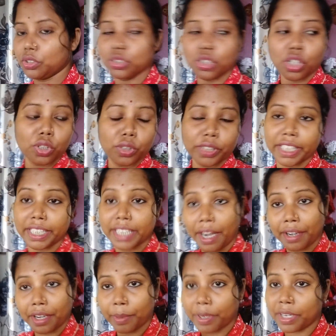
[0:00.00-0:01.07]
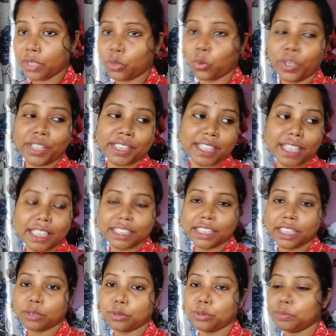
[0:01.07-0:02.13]
তো চলো কি রান্না বান্না করেছি
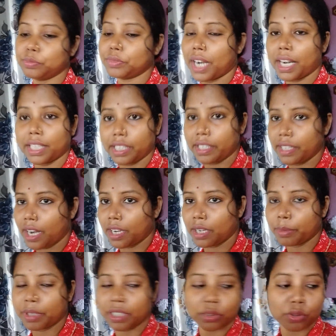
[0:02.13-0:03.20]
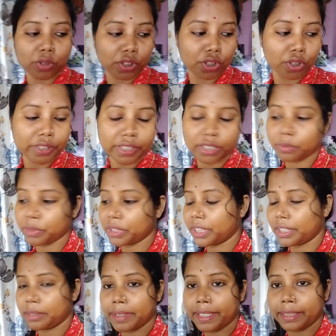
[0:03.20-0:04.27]
আজকে খুব তাড়াতাড়ি রান্না বান্না করতে হয়েছে তোমাদের
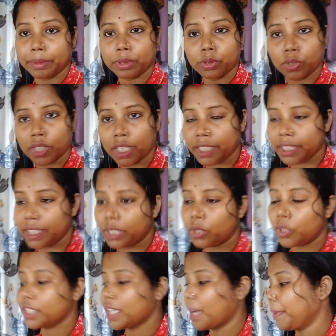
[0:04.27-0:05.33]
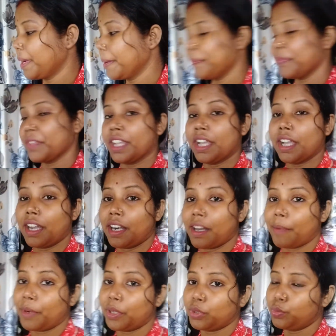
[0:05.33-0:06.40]
দাদাভাই একবার দোকানের দিক করে যাবে আর
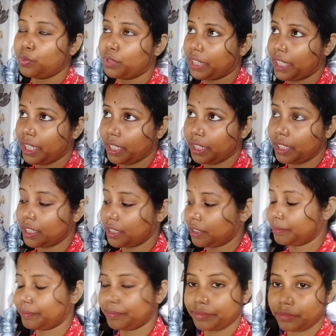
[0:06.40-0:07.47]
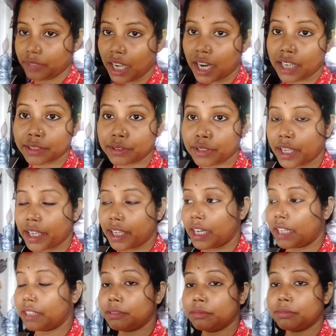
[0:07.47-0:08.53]
আমরা দুপুরে খেয়ে দে আর হ্যাঁ
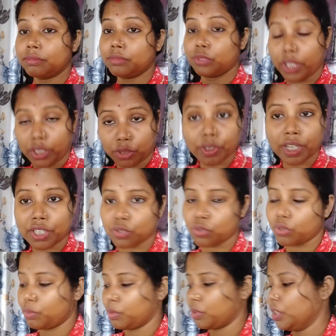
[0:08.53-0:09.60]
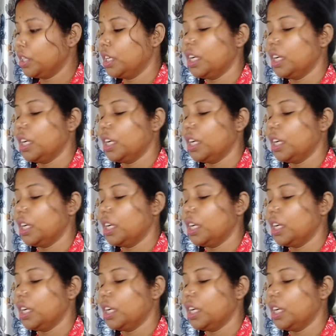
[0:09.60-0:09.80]
আর একটু রেস্ট করব।